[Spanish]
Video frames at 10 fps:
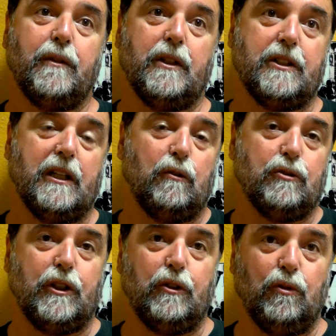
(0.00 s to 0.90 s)
Eh, se han
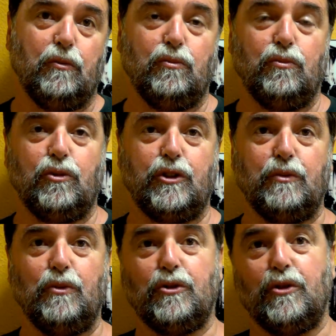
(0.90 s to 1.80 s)
conseguido
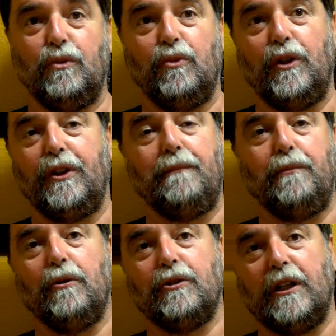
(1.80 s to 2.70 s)
muchísimos
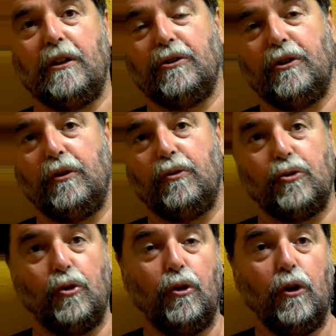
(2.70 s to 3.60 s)
municipios, se han conseguido
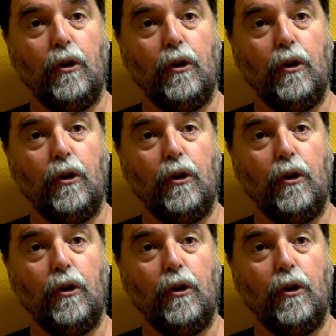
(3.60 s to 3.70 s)
incluso